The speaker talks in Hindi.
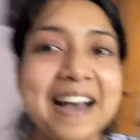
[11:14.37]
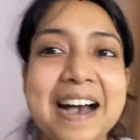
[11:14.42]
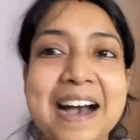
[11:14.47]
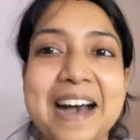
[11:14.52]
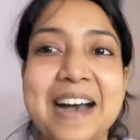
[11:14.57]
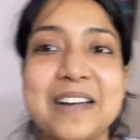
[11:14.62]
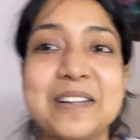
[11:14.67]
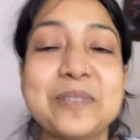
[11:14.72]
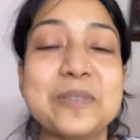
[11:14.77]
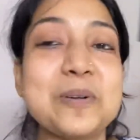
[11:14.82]

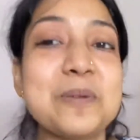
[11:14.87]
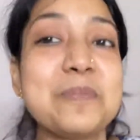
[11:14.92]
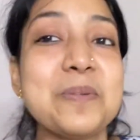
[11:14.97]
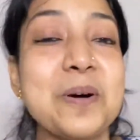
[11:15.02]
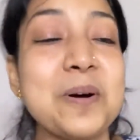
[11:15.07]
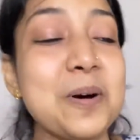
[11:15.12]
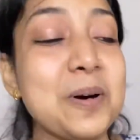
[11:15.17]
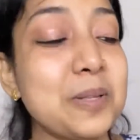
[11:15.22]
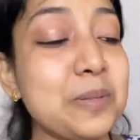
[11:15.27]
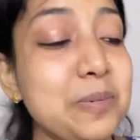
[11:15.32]
आनु को
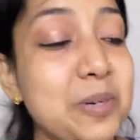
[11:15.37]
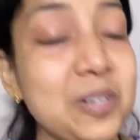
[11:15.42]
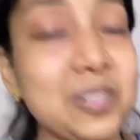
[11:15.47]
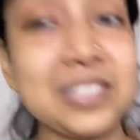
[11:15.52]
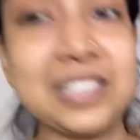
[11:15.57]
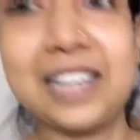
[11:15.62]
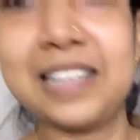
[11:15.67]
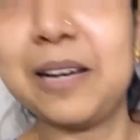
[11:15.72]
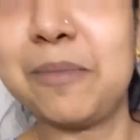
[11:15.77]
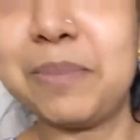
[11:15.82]
बहुत बहुत
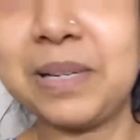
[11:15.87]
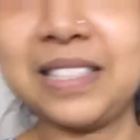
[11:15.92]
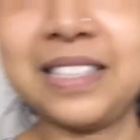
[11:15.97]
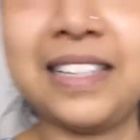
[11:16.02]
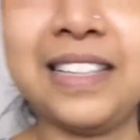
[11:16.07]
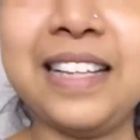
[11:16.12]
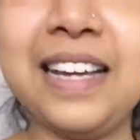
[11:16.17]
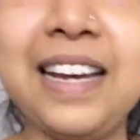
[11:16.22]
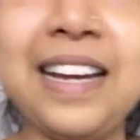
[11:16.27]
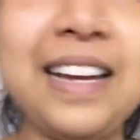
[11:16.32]
ज्यादा
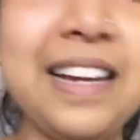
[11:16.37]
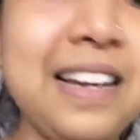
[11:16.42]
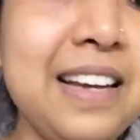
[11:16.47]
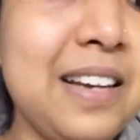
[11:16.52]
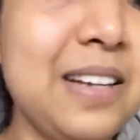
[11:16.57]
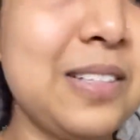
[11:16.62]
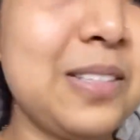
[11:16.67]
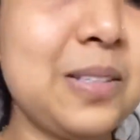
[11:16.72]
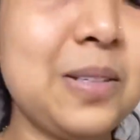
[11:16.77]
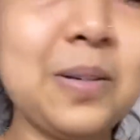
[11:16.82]
पसंद है
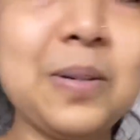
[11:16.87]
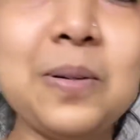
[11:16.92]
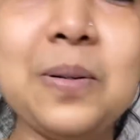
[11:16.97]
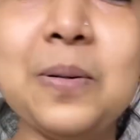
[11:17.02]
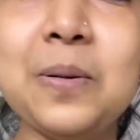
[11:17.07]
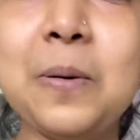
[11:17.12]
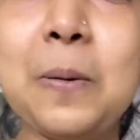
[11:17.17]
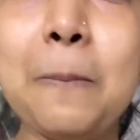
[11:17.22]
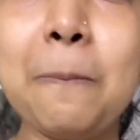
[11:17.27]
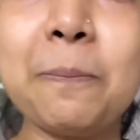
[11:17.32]
सो
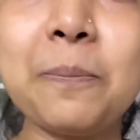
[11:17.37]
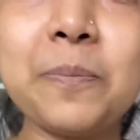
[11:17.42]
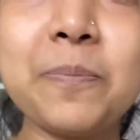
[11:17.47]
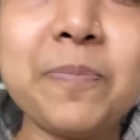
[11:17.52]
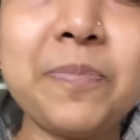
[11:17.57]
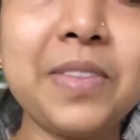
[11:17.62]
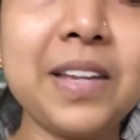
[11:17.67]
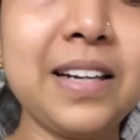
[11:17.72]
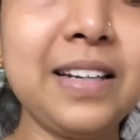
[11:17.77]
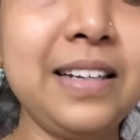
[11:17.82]
so,
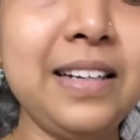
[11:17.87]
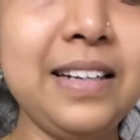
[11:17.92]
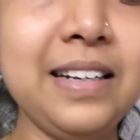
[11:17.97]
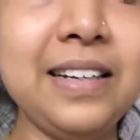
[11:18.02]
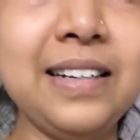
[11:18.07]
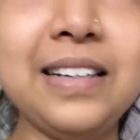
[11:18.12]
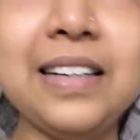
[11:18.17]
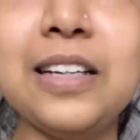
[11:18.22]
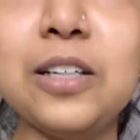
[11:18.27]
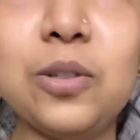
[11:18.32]

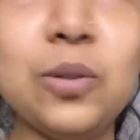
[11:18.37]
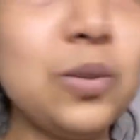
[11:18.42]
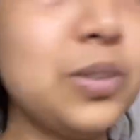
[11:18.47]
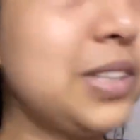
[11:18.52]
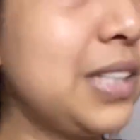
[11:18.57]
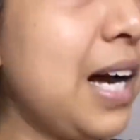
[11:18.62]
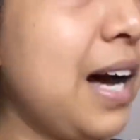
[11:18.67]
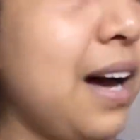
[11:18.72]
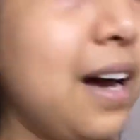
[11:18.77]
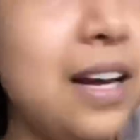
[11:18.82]
रुक
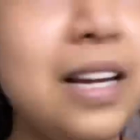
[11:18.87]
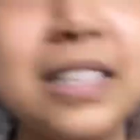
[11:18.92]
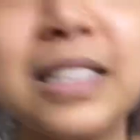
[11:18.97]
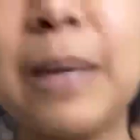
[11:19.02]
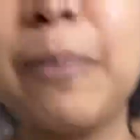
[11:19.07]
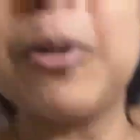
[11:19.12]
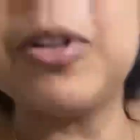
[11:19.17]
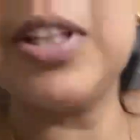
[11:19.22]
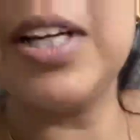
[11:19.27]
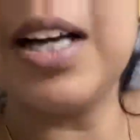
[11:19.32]
जा
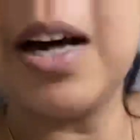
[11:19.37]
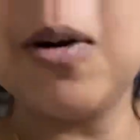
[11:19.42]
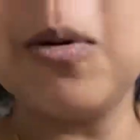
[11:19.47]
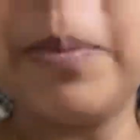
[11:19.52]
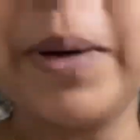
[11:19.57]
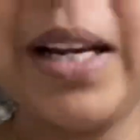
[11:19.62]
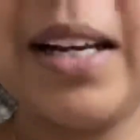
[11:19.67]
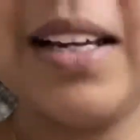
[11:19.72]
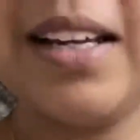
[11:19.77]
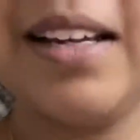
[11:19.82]
सबको दिखाऊं
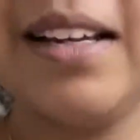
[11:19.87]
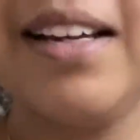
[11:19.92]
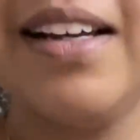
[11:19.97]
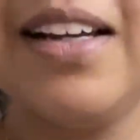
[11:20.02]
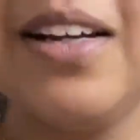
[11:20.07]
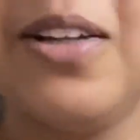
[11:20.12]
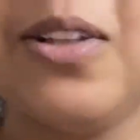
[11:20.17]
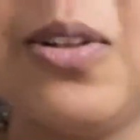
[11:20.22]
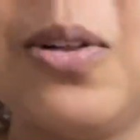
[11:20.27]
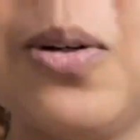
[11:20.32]
पहले
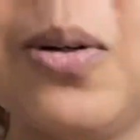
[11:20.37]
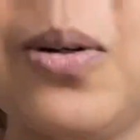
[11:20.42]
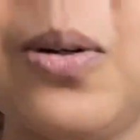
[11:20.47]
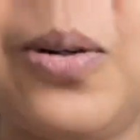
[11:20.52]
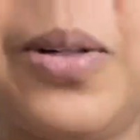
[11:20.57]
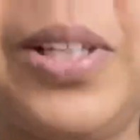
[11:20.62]
तो